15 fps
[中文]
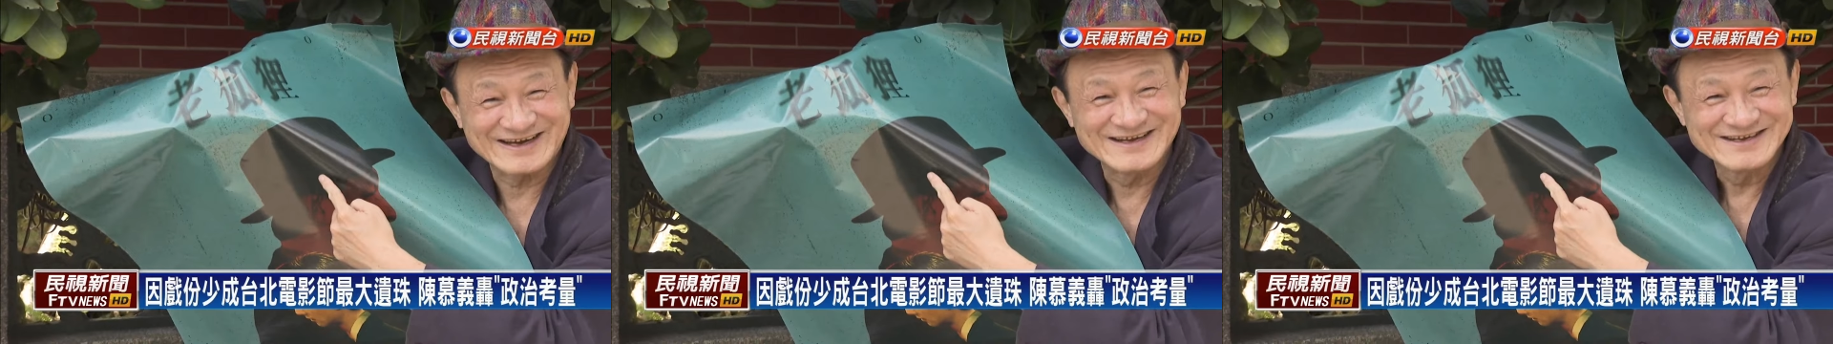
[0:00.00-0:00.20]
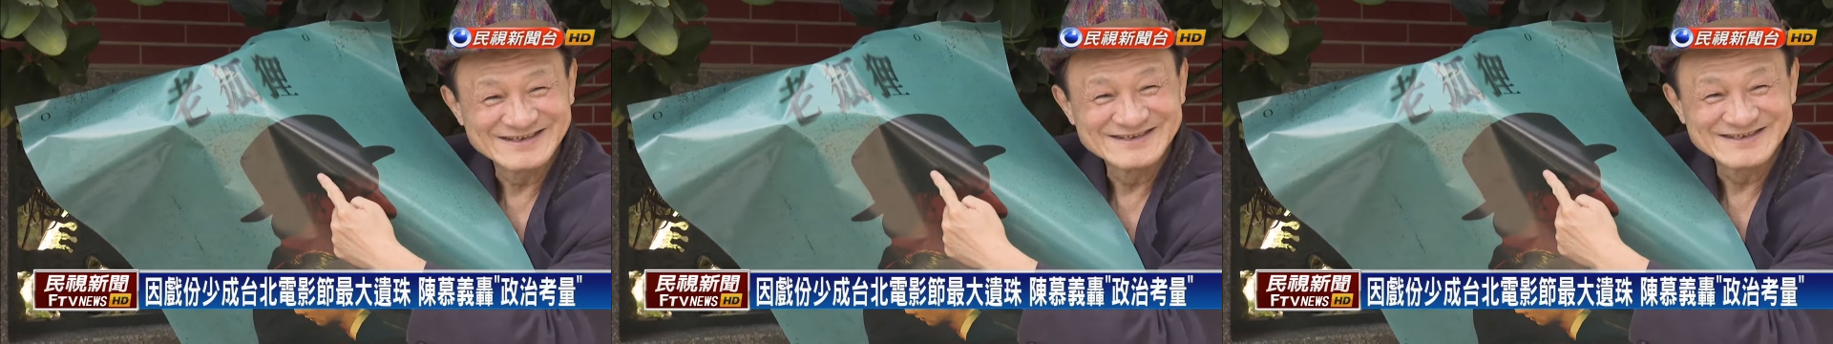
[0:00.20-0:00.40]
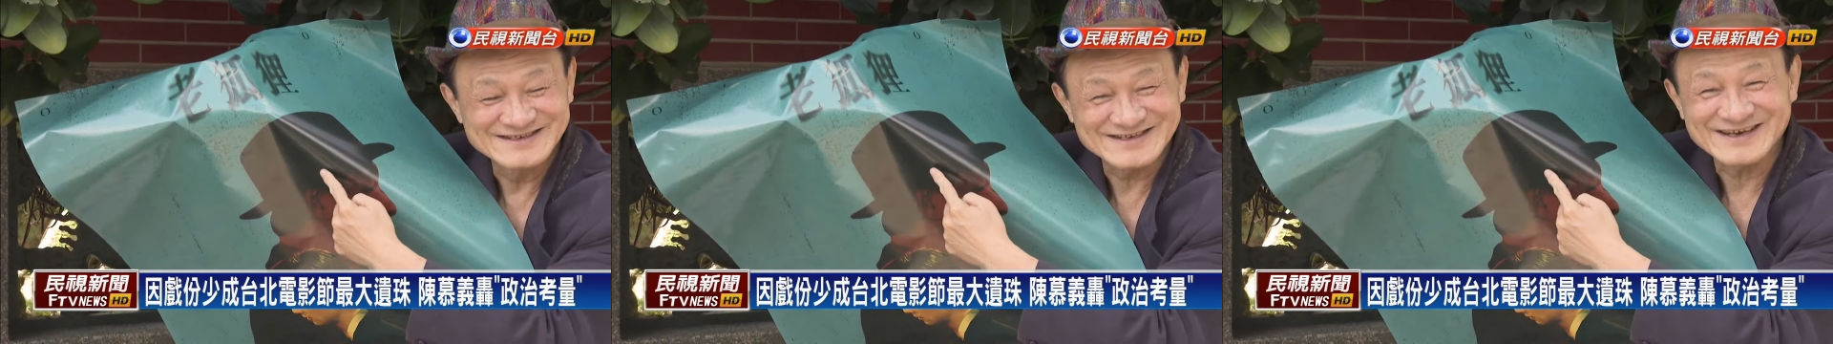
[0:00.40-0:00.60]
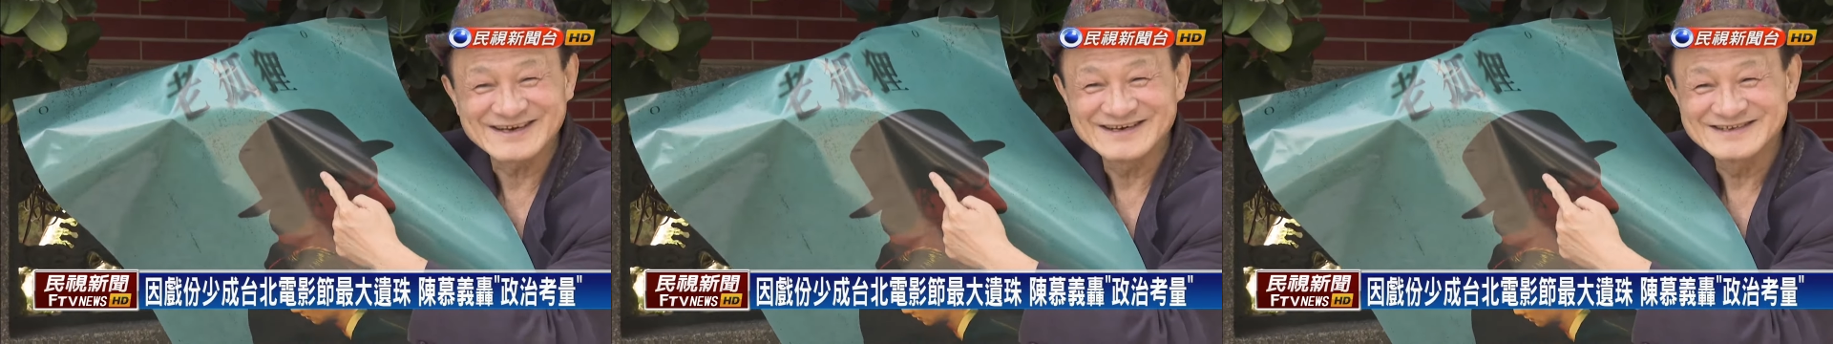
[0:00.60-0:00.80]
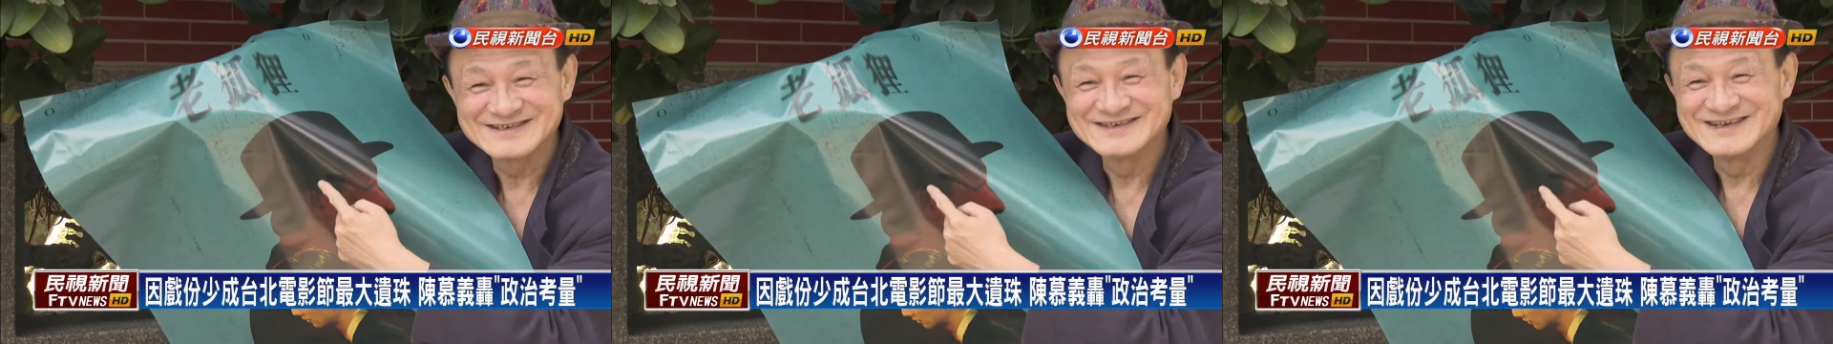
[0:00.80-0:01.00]
剧、电影中的
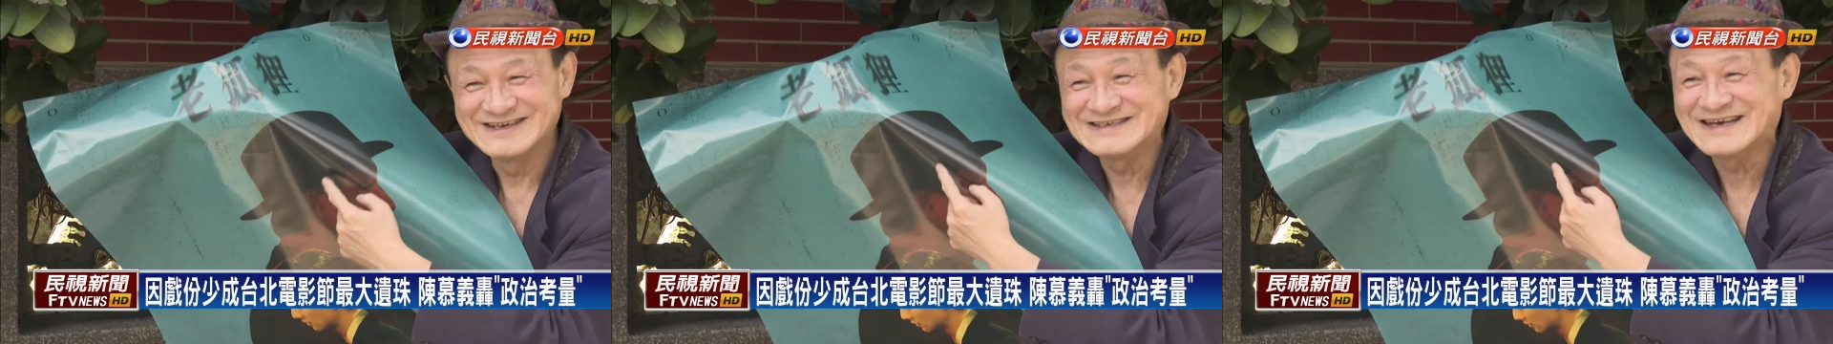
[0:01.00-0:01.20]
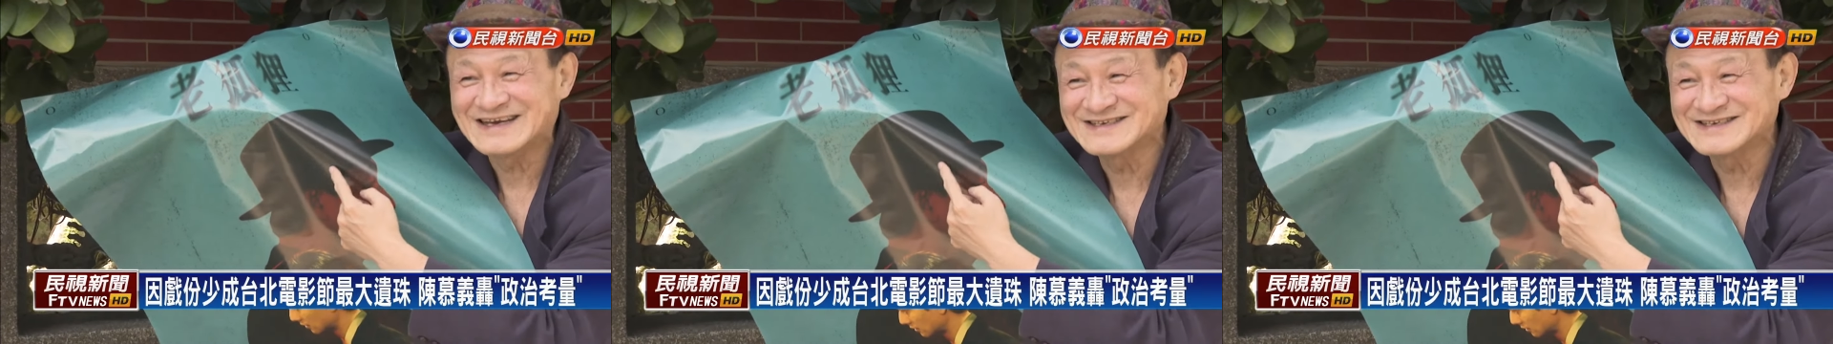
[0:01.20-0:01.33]
戏份，